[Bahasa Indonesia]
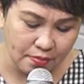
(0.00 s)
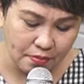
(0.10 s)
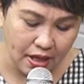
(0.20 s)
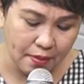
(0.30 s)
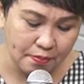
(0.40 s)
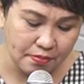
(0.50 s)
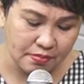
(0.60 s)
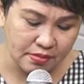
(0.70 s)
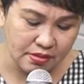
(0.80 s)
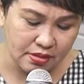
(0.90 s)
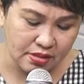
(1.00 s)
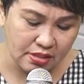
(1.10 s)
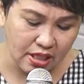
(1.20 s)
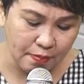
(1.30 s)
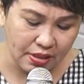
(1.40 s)
demam.
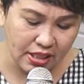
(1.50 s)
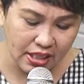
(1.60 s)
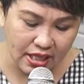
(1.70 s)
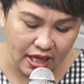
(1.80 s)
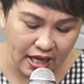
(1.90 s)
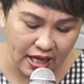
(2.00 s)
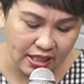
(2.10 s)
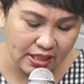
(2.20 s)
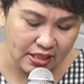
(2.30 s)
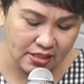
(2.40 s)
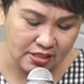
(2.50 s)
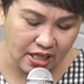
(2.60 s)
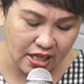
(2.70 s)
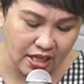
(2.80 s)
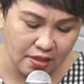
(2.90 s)
Selama tiga hari
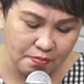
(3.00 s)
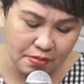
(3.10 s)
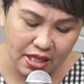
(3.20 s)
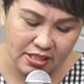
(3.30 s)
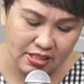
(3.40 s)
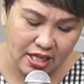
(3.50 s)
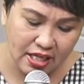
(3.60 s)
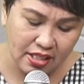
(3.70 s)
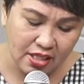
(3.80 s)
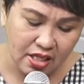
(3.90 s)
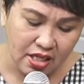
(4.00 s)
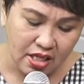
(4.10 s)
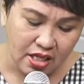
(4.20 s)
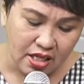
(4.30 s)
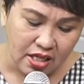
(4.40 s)
saya lemas dan
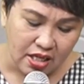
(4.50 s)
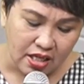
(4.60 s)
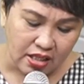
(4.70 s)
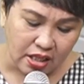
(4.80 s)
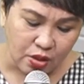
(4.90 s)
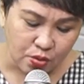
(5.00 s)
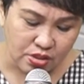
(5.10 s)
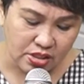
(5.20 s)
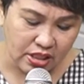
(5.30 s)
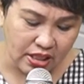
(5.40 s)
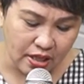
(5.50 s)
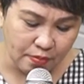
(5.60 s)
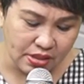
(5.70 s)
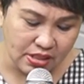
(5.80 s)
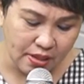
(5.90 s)
terus tidak
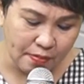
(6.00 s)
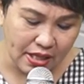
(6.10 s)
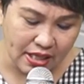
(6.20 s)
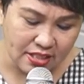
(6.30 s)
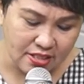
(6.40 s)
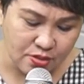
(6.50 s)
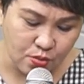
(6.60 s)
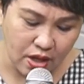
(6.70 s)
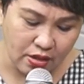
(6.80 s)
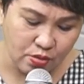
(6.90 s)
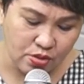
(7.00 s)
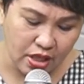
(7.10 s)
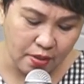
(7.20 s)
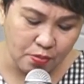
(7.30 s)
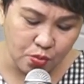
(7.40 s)
bisa makan sesuatu.
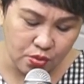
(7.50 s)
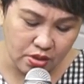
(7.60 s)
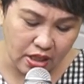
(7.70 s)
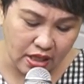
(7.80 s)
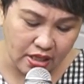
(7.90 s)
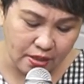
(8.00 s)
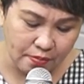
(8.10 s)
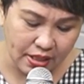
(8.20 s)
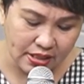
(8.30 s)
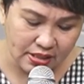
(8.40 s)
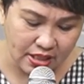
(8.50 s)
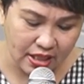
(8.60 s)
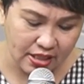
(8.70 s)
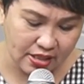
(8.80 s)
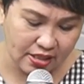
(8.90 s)
Saya muntah dan
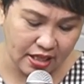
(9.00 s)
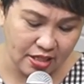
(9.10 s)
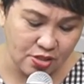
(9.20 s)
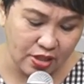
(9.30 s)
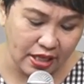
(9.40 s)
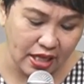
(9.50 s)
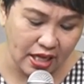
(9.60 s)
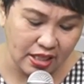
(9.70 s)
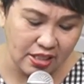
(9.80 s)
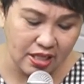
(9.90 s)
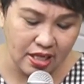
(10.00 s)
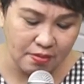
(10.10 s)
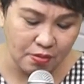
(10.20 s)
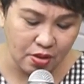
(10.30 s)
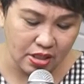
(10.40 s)
mencret. Keesokan
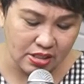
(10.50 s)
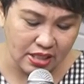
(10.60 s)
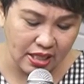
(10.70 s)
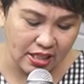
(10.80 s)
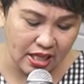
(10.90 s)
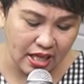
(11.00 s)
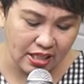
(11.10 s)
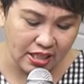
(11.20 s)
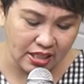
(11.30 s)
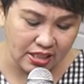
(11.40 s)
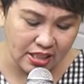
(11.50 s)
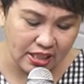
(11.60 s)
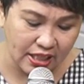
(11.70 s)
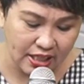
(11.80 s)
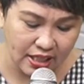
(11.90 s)
harinya bawa saya dilarikan ke
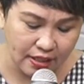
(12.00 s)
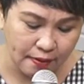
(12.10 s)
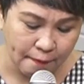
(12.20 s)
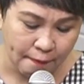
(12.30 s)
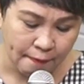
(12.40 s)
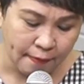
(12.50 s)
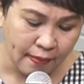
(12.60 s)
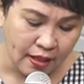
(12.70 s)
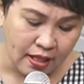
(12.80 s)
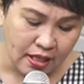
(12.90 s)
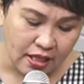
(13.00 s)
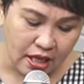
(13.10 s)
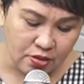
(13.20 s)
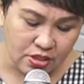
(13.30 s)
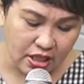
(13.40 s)
klinik.
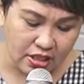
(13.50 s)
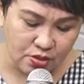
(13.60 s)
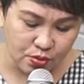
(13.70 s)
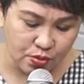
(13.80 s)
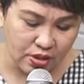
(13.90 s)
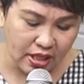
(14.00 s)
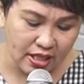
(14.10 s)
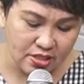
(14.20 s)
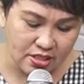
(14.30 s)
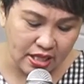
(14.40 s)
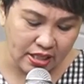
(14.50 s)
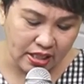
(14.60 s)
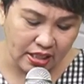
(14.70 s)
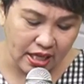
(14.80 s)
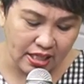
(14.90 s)
Lalu saya disuruh tes dan
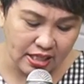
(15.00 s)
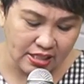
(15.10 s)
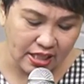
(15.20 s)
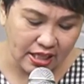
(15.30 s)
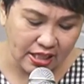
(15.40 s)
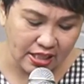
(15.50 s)
ternyata saya